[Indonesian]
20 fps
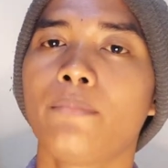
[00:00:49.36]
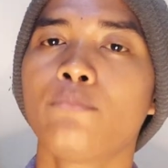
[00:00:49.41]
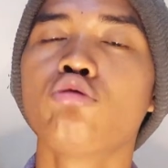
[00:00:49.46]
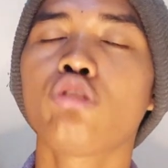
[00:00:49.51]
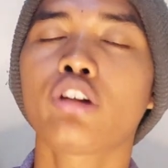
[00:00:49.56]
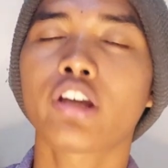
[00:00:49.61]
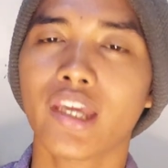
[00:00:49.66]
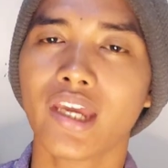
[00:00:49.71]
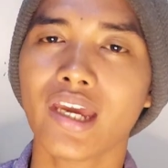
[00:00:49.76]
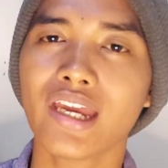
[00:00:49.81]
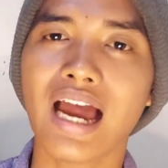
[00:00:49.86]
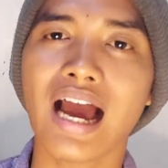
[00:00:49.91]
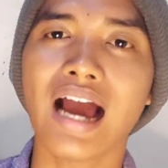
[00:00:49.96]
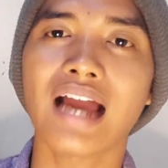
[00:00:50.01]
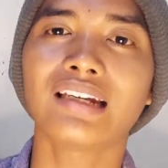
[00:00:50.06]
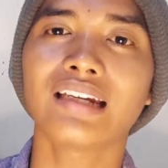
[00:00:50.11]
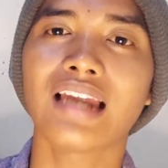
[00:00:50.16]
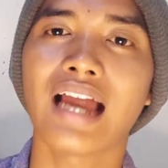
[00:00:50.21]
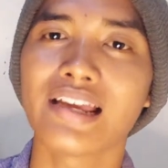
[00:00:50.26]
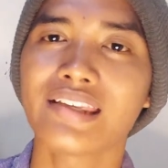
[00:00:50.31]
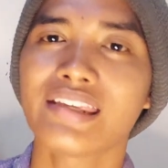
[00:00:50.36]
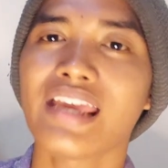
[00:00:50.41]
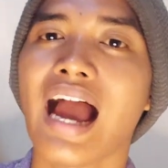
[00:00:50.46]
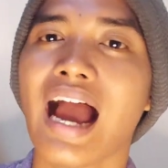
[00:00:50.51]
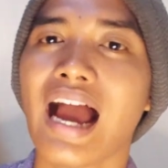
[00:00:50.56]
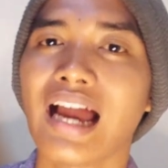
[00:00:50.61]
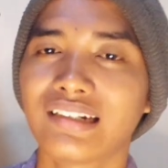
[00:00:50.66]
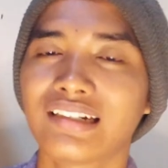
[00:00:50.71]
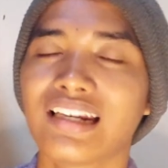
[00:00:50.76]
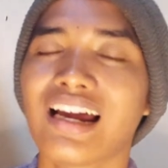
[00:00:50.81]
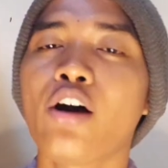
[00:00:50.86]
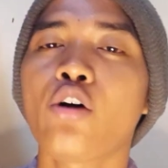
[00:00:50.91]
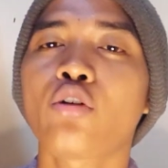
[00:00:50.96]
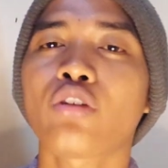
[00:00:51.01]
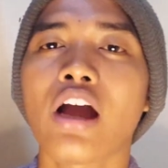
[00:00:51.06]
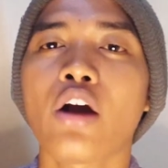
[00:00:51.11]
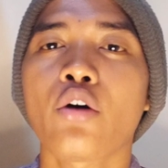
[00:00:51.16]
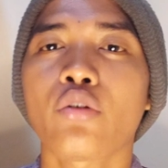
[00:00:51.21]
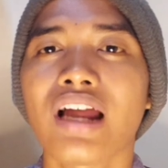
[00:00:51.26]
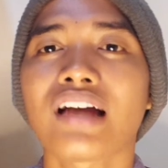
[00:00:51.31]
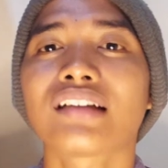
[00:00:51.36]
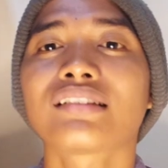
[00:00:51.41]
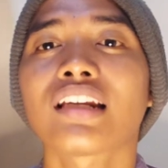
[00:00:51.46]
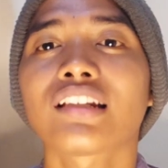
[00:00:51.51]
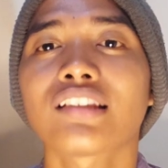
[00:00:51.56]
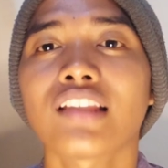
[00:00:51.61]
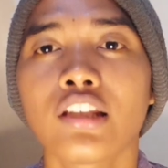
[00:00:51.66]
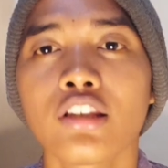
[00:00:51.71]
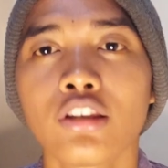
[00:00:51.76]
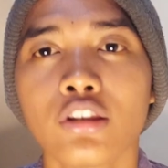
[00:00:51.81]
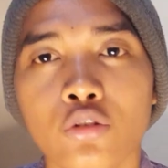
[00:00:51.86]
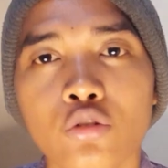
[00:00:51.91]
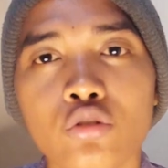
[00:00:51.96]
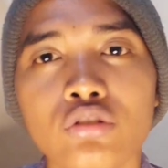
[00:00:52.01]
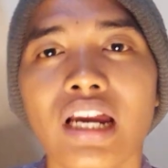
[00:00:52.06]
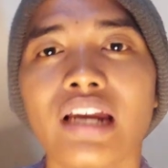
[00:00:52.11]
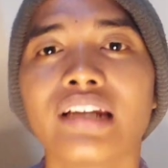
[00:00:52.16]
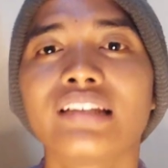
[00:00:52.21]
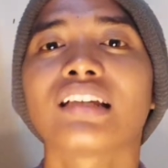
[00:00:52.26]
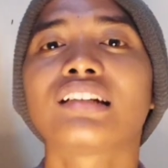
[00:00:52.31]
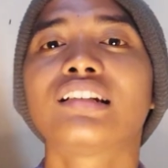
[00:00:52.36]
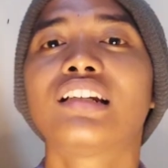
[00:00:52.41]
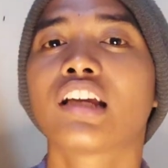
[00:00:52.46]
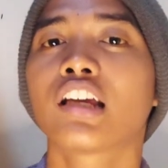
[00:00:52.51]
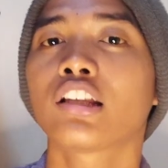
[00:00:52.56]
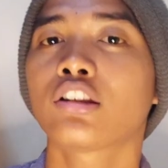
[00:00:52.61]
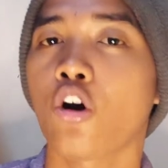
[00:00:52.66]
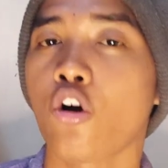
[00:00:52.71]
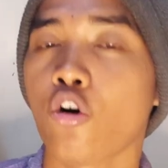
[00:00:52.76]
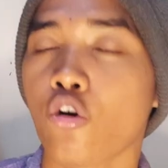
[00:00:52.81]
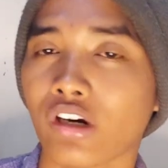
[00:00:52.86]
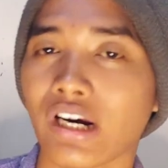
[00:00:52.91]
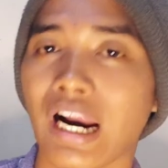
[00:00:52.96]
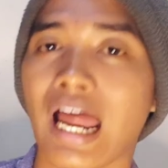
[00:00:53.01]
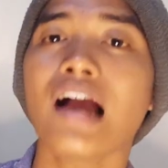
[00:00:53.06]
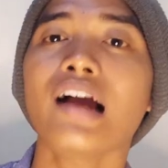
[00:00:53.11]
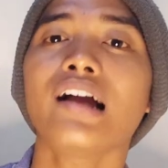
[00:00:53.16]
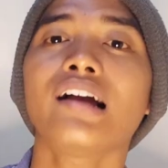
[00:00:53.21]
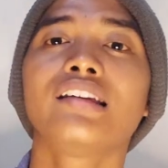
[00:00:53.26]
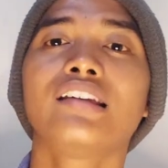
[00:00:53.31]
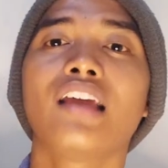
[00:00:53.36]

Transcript: Mungkin ada, hanya ada orang-orang tertentu dan sedikit orang